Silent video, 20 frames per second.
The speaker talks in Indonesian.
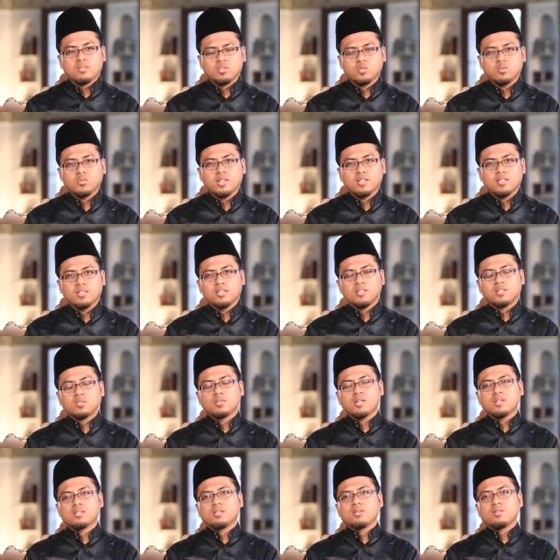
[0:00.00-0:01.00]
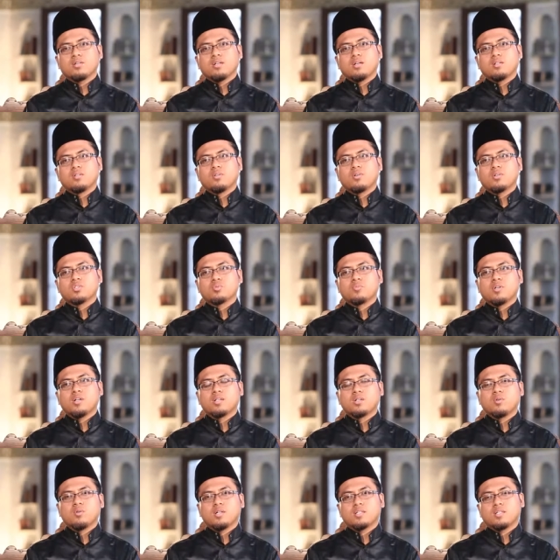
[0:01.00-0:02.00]
sudah ditentukan oleh Allah
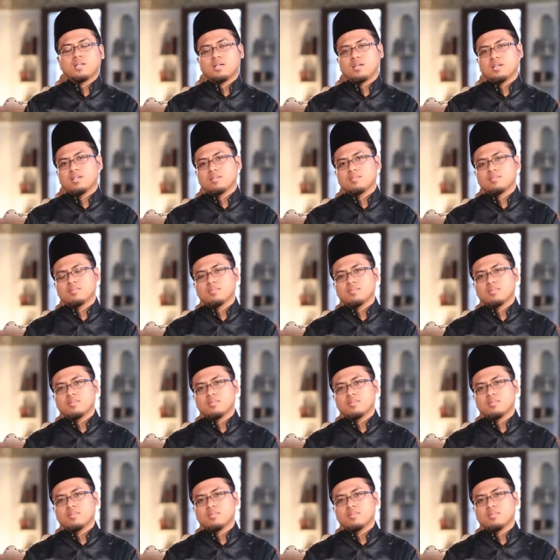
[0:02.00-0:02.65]
Subhanahu wa taala.